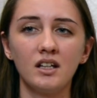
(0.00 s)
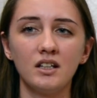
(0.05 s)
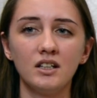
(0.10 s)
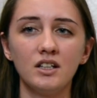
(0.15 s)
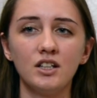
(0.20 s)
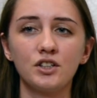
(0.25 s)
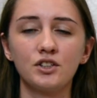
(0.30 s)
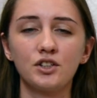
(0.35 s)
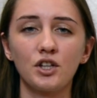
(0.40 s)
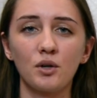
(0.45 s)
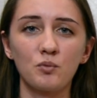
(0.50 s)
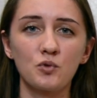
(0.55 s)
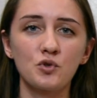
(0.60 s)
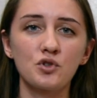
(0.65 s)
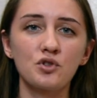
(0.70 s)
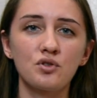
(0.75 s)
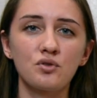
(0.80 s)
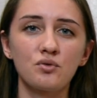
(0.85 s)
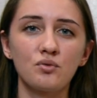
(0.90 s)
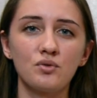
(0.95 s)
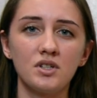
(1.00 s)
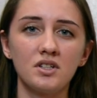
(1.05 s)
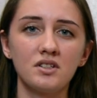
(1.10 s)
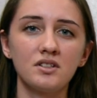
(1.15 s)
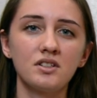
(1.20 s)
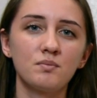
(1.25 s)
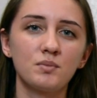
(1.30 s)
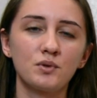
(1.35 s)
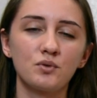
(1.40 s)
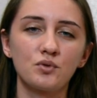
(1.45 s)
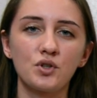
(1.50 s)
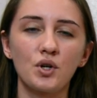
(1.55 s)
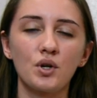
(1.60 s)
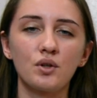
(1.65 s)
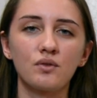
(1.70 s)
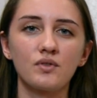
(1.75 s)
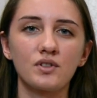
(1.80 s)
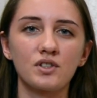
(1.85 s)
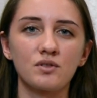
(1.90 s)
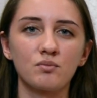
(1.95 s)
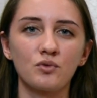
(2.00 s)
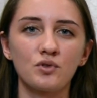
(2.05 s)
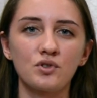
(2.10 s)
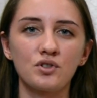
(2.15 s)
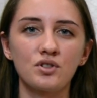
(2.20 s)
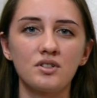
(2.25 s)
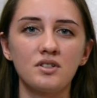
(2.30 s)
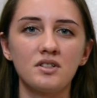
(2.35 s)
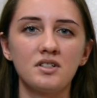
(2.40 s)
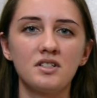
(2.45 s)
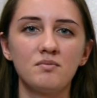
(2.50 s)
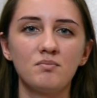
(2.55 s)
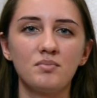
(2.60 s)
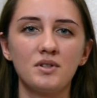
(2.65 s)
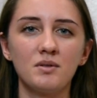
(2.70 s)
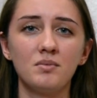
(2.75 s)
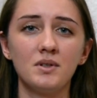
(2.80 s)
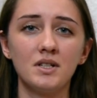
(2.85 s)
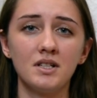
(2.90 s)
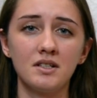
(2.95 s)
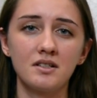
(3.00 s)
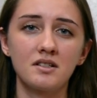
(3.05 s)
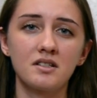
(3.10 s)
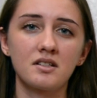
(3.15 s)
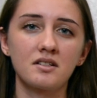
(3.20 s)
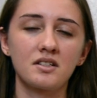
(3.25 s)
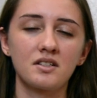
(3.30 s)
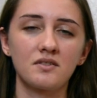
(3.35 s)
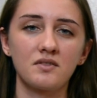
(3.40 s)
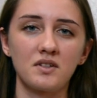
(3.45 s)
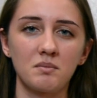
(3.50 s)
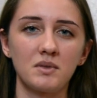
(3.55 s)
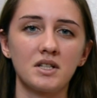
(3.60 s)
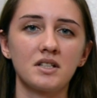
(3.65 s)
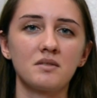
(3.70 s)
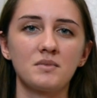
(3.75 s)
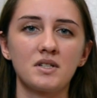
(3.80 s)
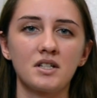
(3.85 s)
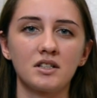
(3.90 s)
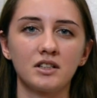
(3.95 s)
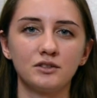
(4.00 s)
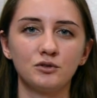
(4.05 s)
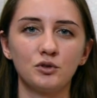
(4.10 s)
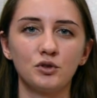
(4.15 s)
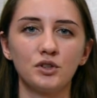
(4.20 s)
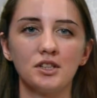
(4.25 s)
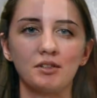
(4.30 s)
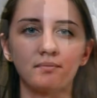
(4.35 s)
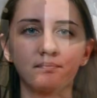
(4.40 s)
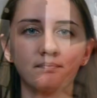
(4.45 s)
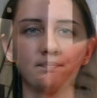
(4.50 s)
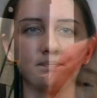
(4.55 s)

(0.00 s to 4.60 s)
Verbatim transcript: И к тому же студенты получают возможность приблизиться к современным технологиям.